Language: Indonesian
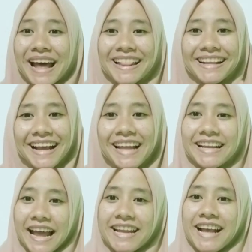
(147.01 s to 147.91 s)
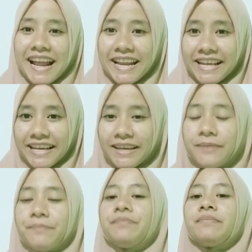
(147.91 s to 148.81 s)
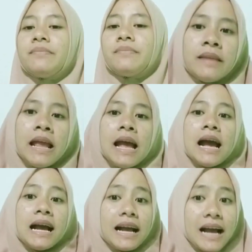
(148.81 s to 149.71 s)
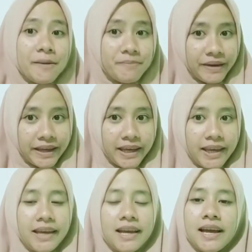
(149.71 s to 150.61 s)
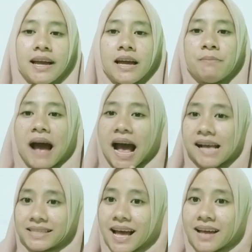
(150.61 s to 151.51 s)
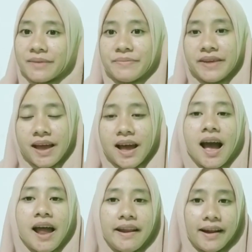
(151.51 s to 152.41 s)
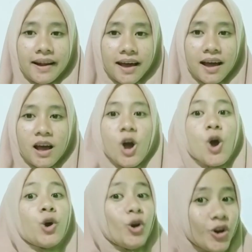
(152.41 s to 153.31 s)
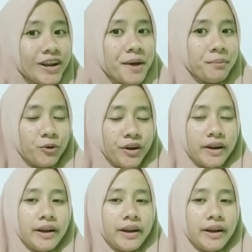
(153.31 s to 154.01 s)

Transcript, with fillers: Perhatikan ya adik-adik. Kambing, bahasa Arabnya adalah gonamun.